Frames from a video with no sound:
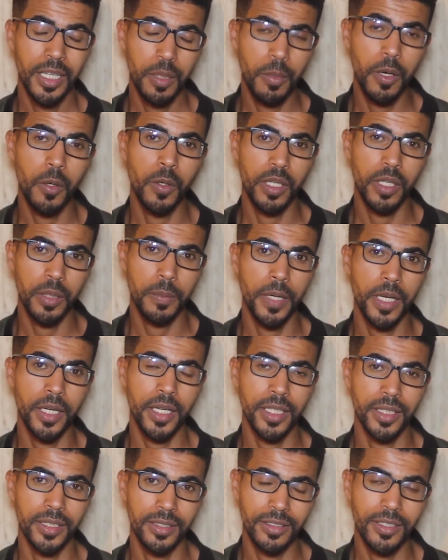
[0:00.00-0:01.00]
الموهبه
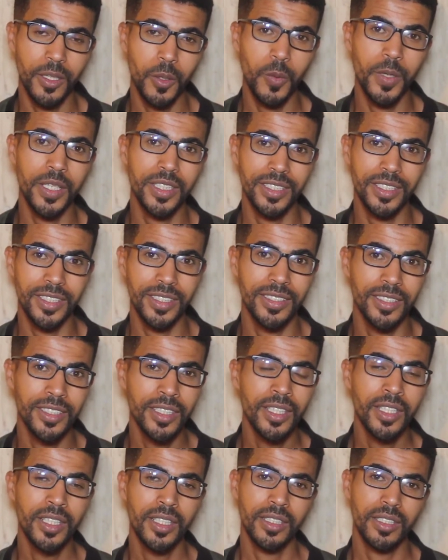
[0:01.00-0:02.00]
حدا نخوا تيد
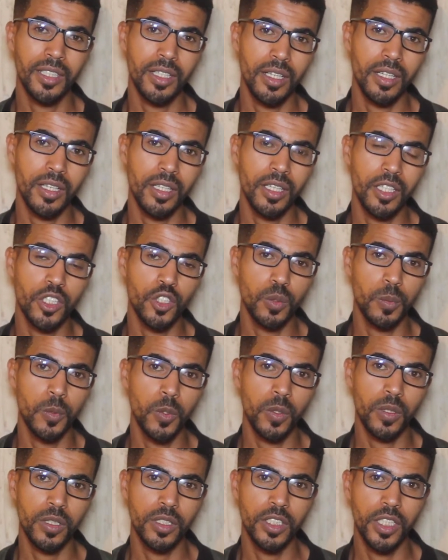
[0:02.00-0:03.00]
تا
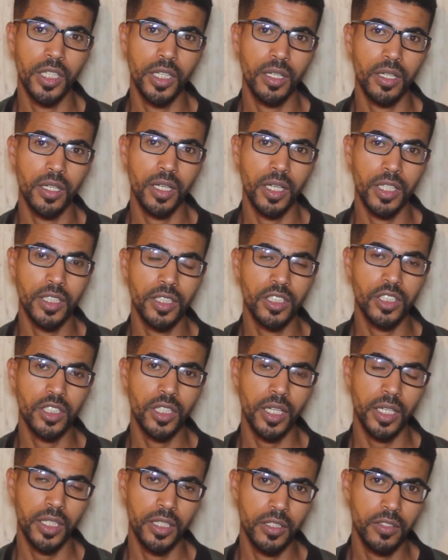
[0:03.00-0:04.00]
الجمهور نتشيرا
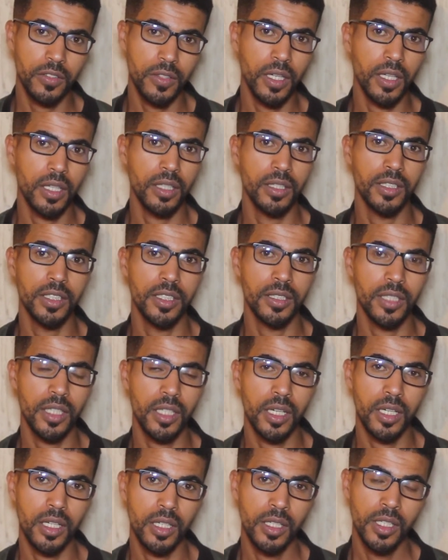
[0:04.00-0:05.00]
ارتشكار حيت تفاعل
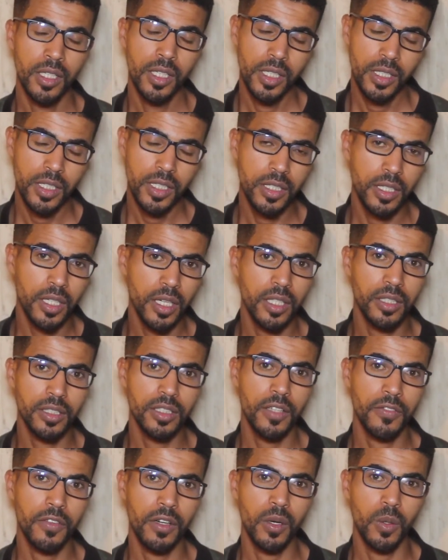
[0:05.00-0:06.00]
ديالنا سياد
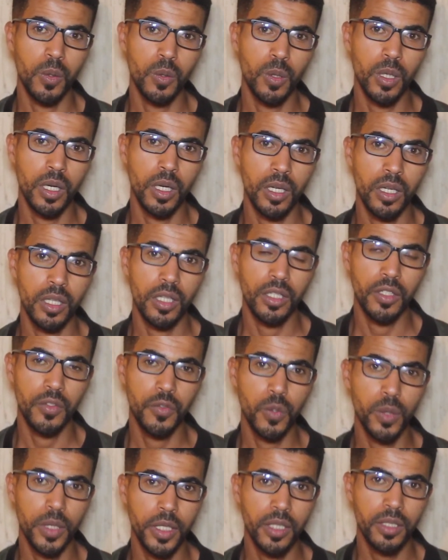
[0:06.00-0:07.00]
تفاعل
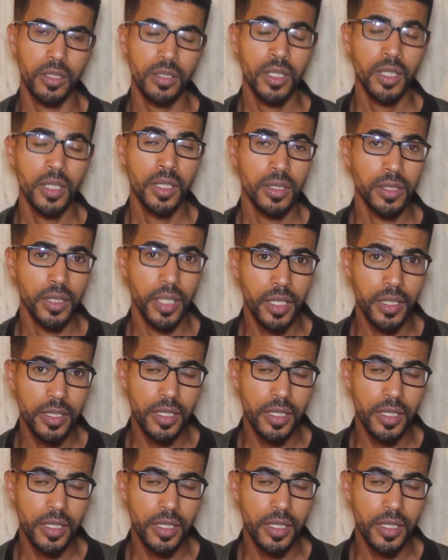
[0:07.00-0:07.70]
ايفولكين دار